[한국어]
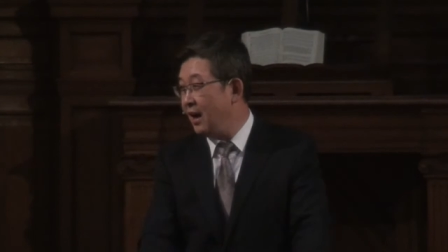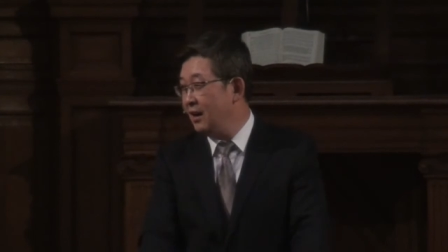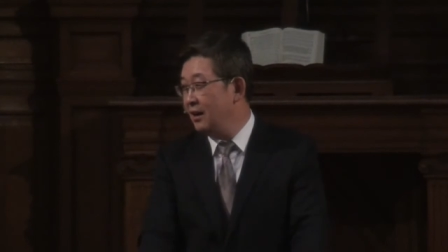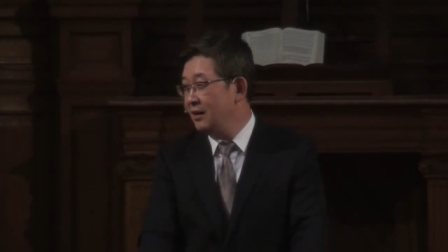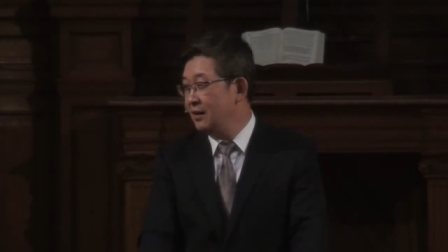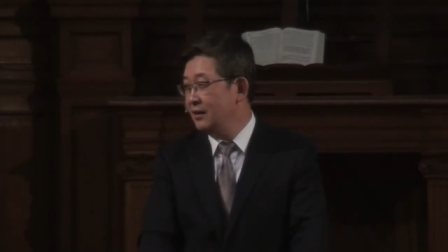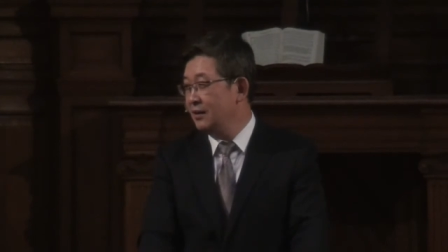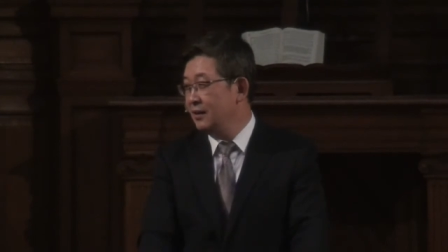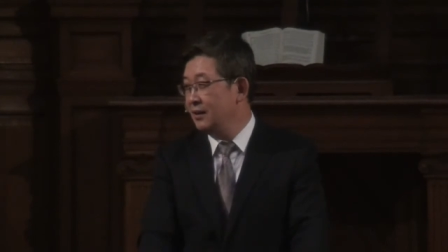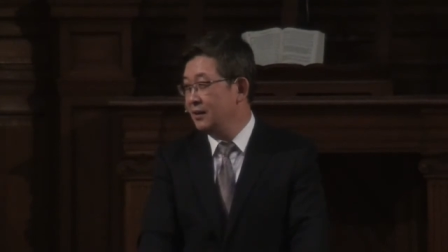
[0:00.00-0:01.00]
해야 되느냐?
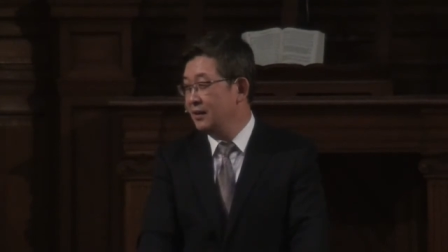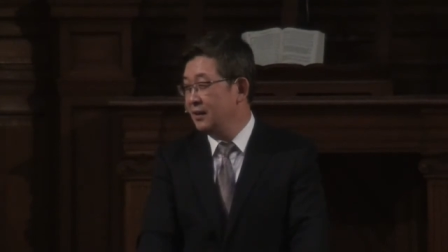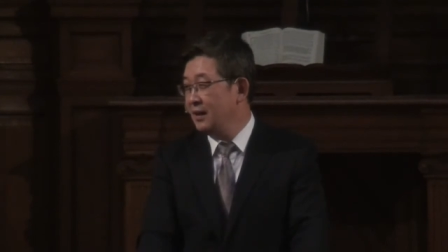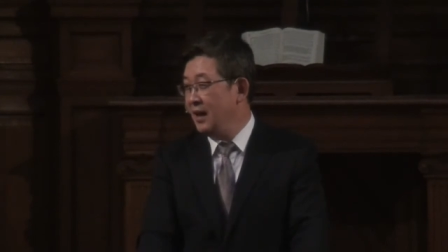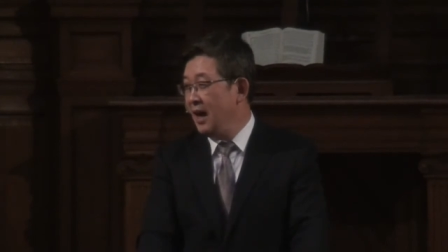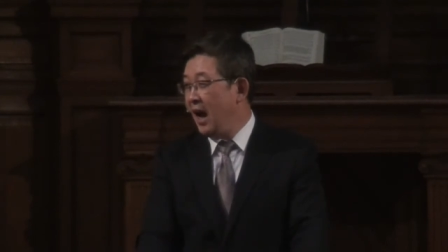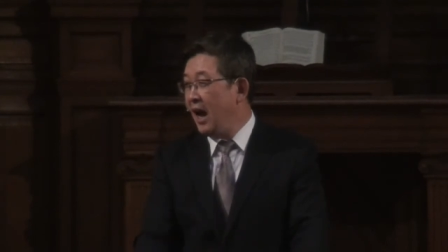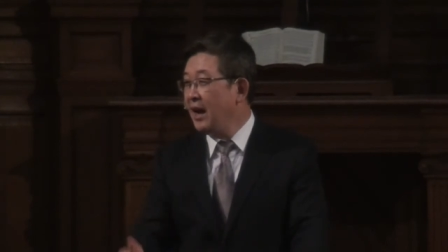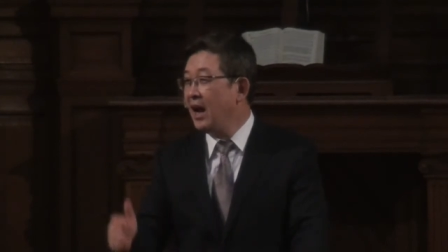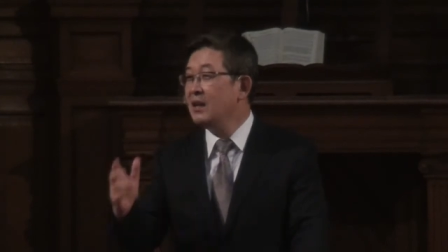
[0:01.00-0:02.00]

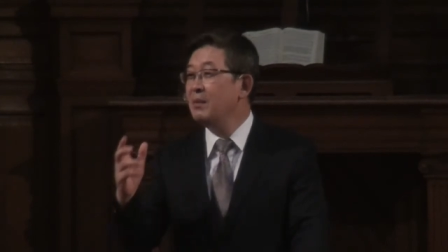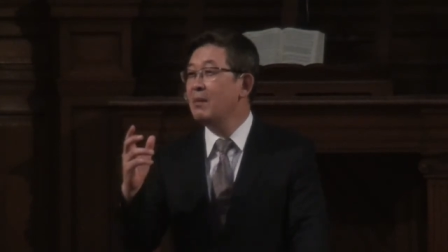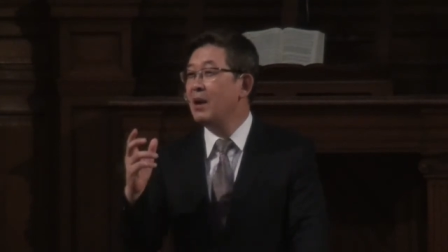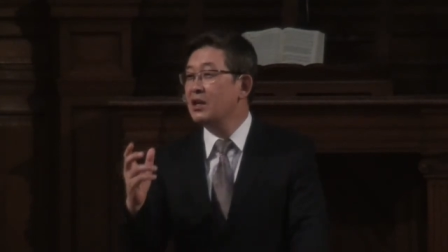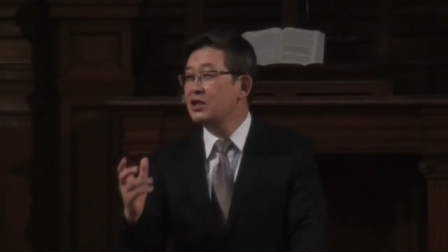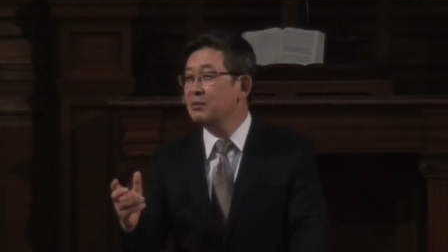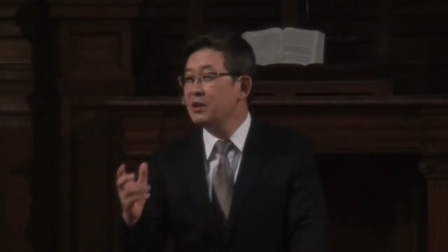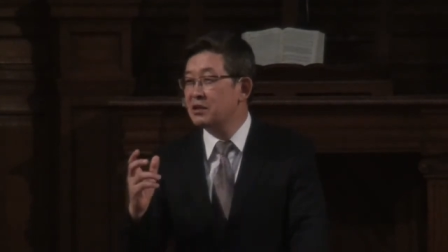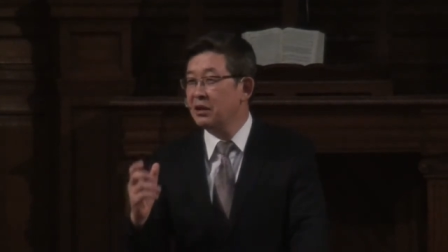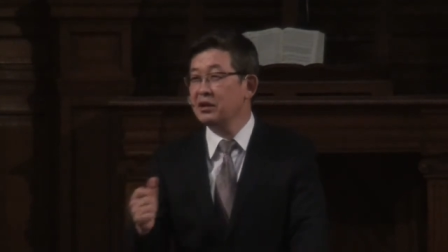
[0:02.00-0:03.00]
하나님의
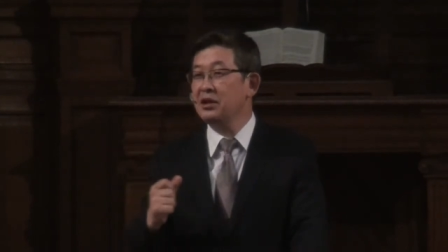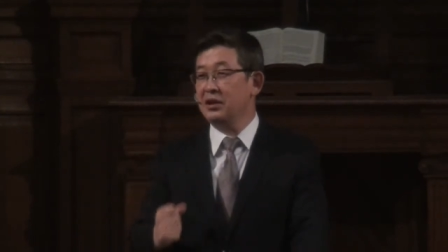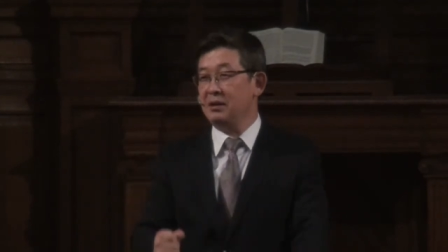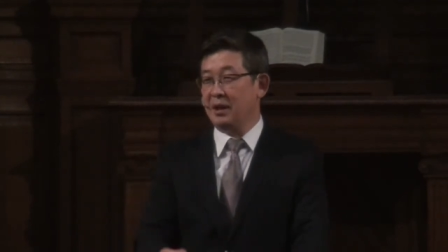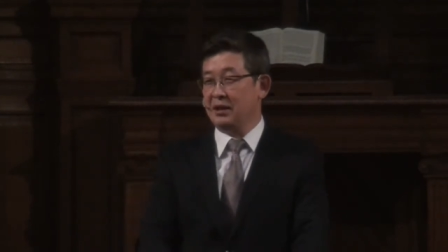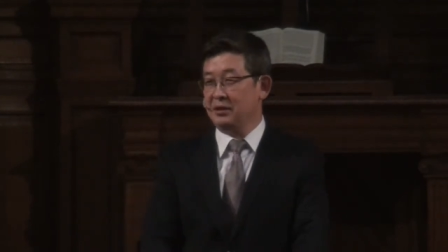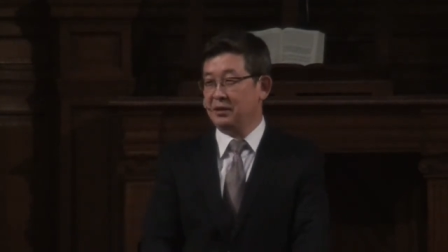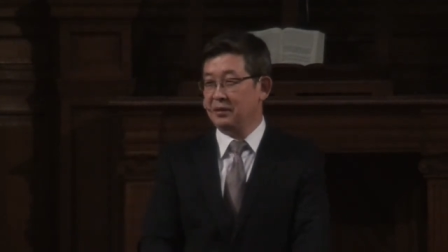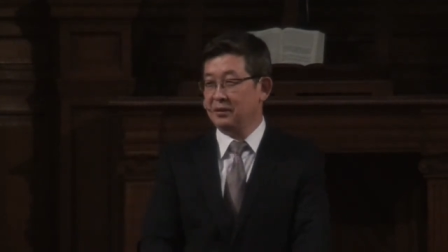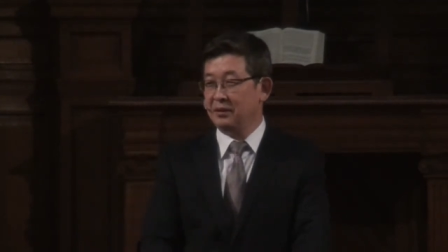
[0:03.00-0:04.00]
말씀인 성경이
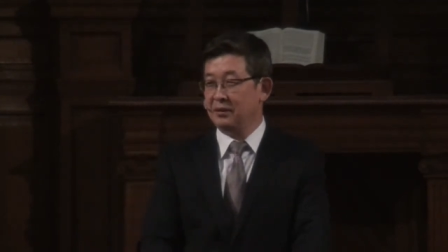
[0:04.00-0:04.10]
말이죠.